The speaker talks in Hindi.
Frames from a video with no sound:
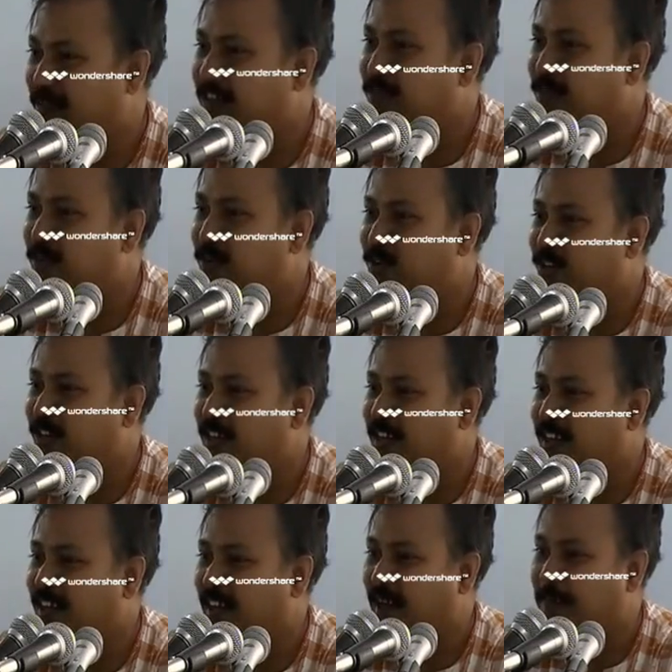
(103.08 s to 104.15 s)
मत पियो
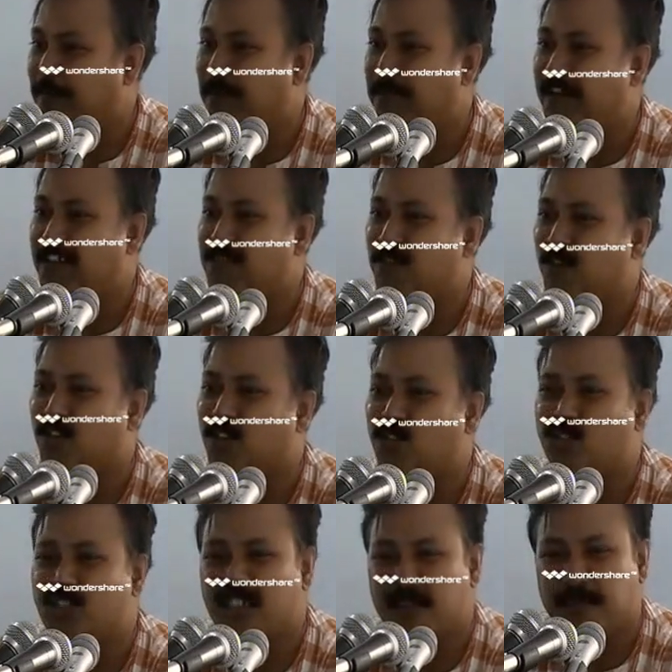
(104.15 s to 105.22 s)
अपने पास
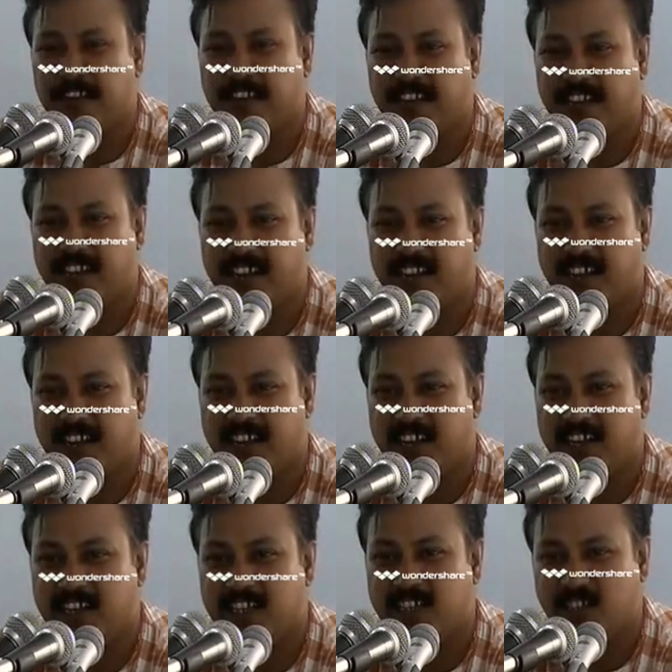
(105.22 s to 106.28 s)
बहुत कुछ है पीने के लिए
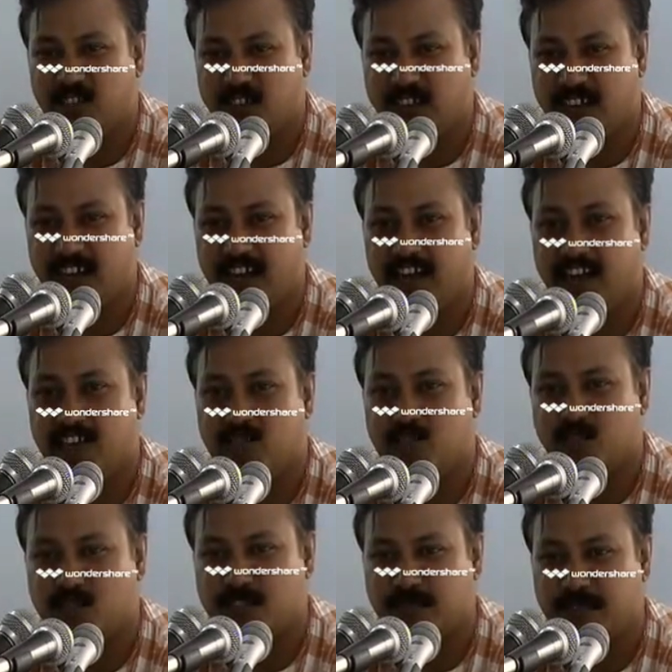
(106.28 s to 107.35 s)
संतरे का
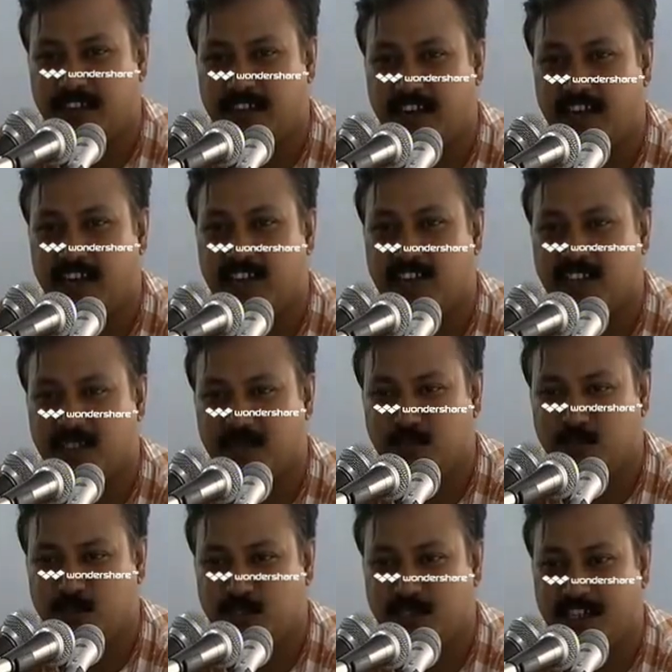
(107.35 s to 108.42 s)
रस मौसमी का रस
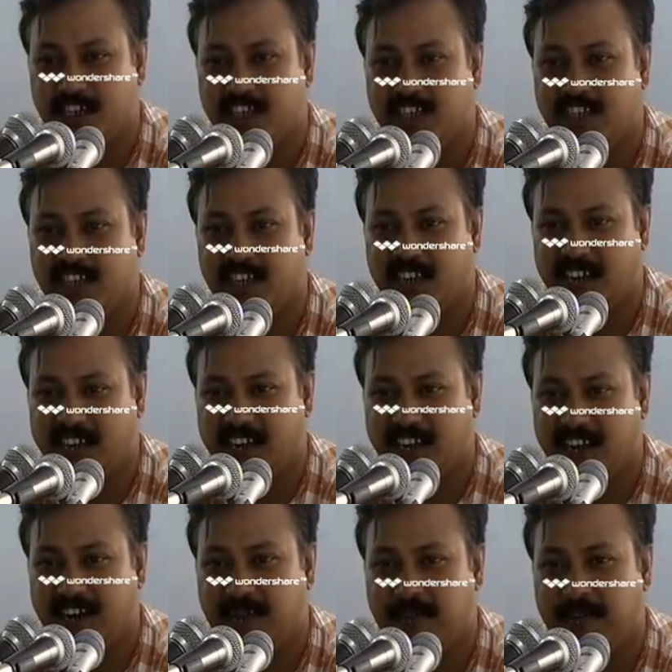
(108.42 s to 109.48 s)
नींबू की शिकंजी
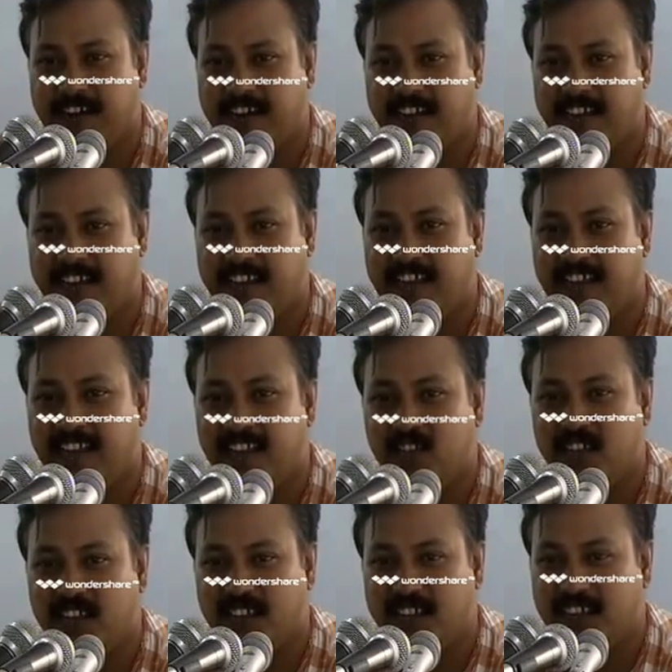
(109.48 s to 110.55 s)
नारियल का पानी
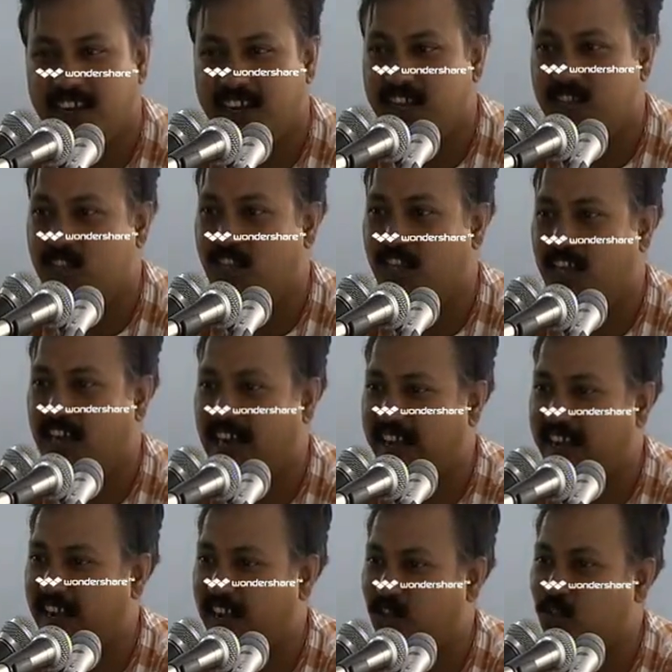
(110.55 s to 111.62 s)
दही की लस्सी
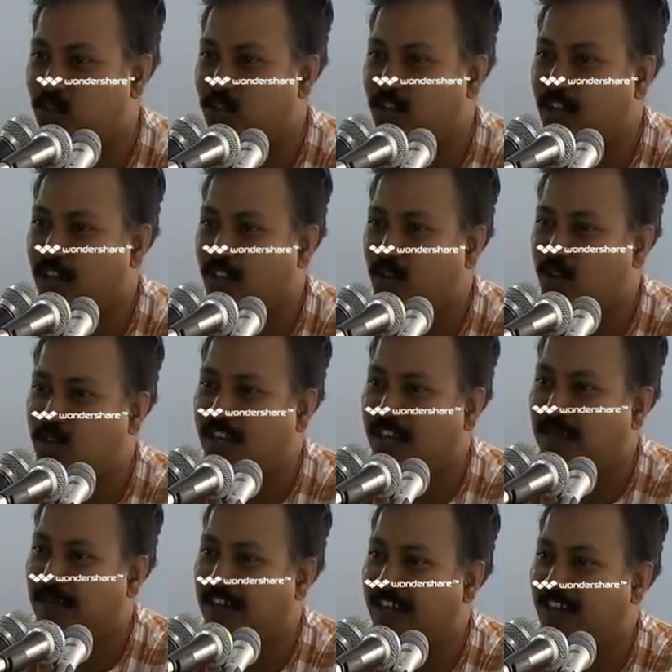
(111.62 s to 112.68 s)
गाय का दूध
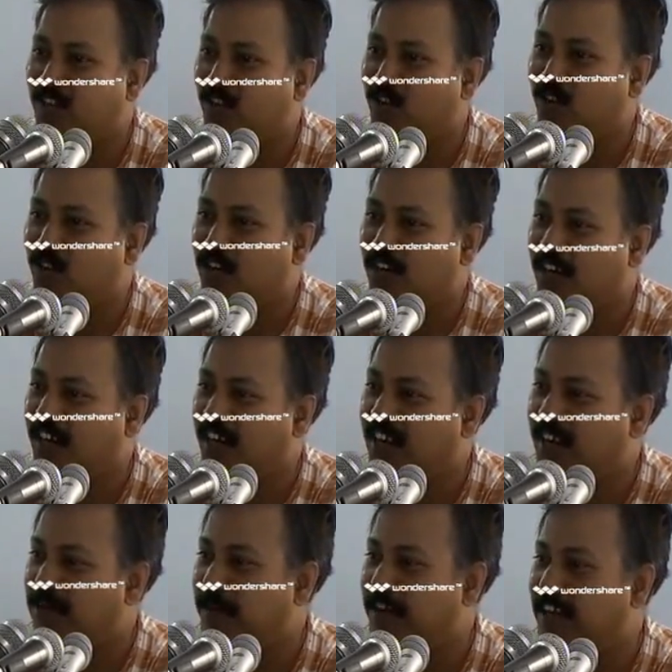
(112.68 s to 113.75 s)
कुछ नहीं मिले तो
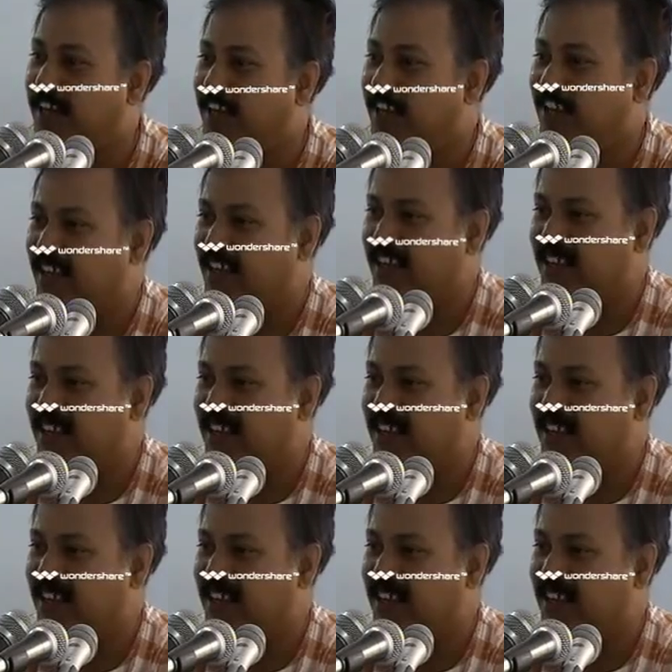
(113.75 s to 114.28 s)
घड़े का पानी